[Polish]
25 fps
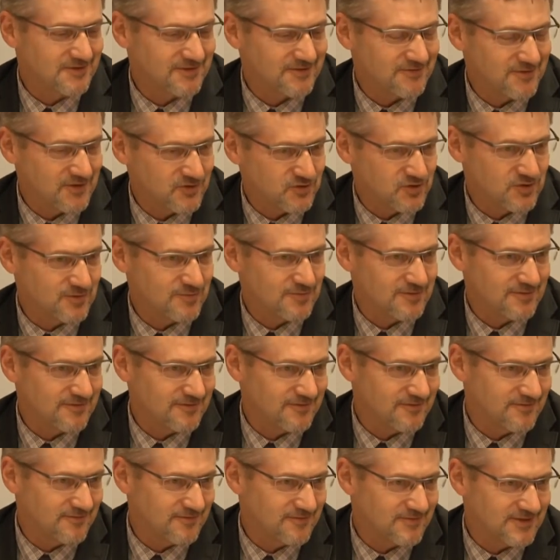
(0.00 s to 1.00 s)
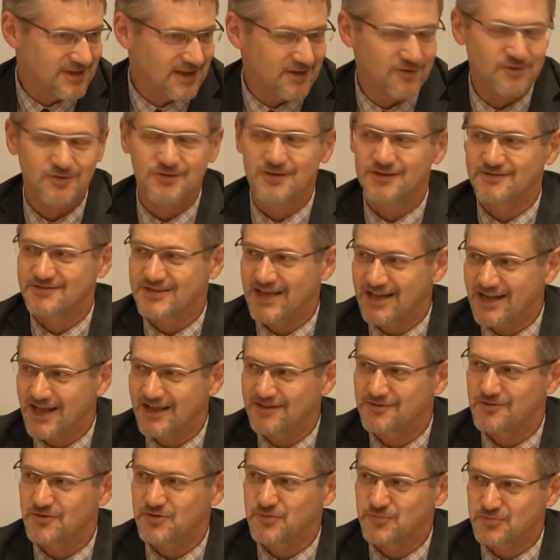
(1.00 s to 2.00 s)
E, wierzymy w
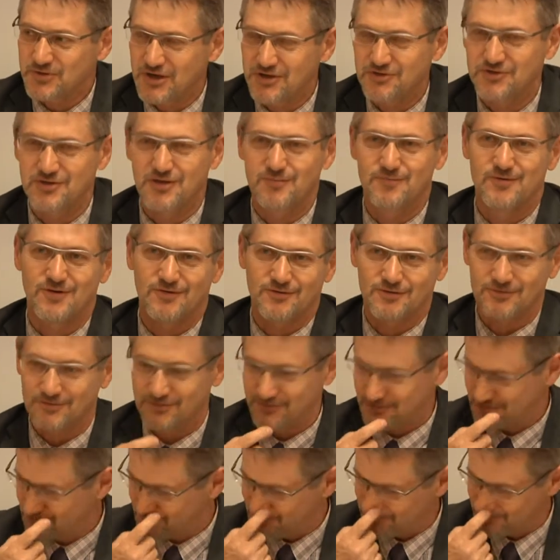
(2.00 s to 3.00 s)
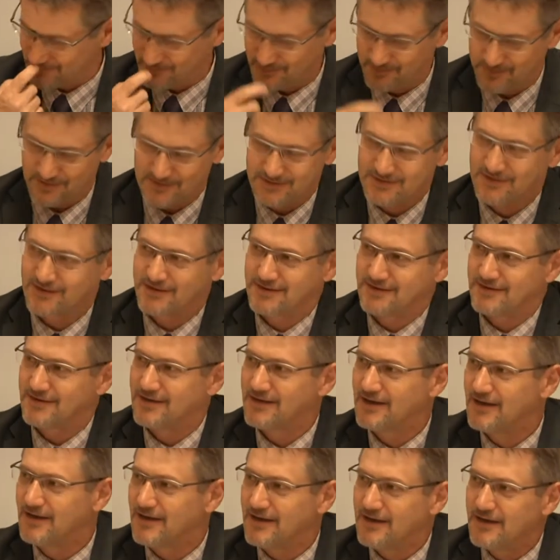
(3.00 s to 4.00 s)
zaradność, przedsiębiorczość polskich
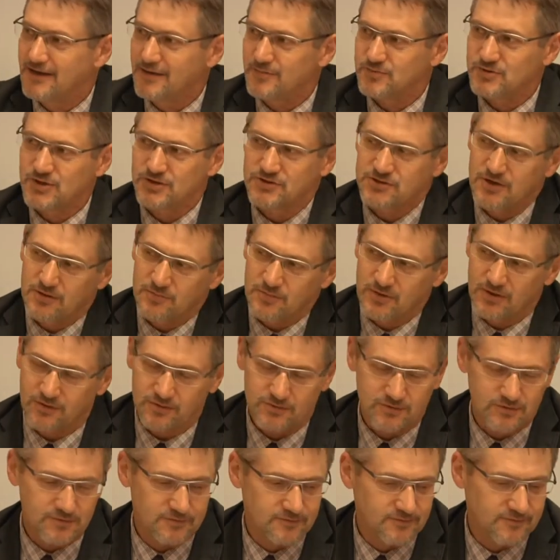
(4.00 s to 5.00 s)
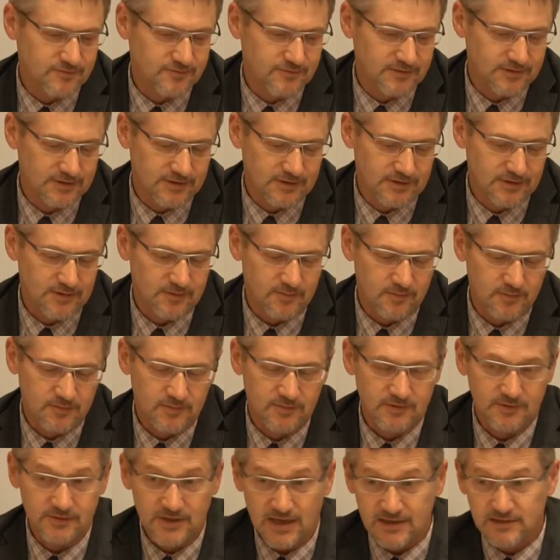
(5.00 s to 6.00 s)
przedsiębiorców, e,
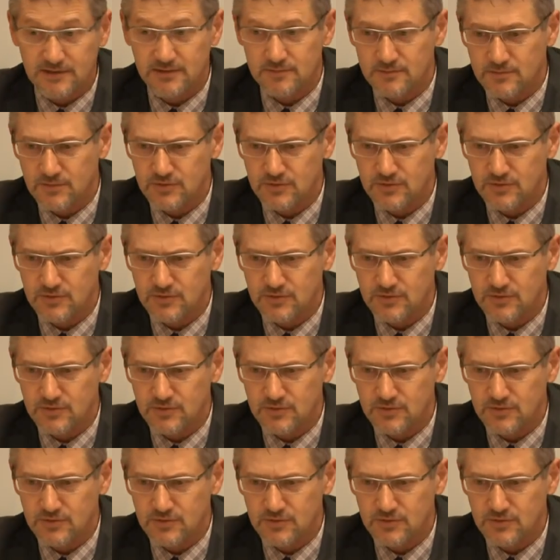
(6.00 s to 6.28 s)
bo na tym